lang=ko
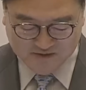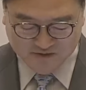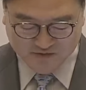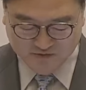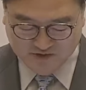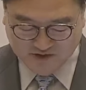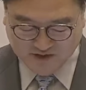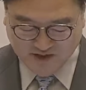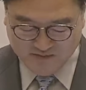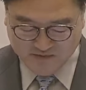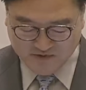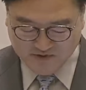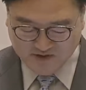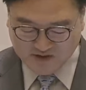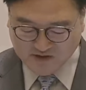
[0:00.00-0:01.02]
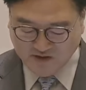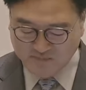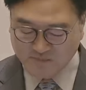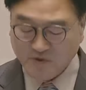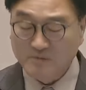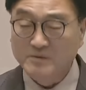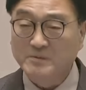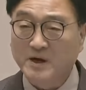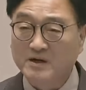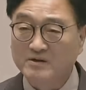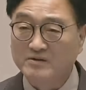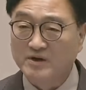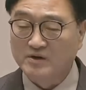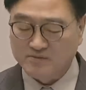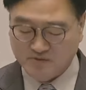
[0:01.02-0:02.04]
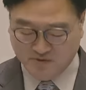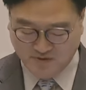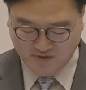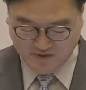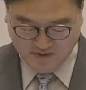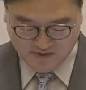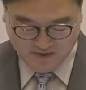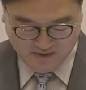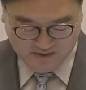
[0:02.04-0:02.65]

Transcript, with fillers: 순직 해병 특검법이 발의되었고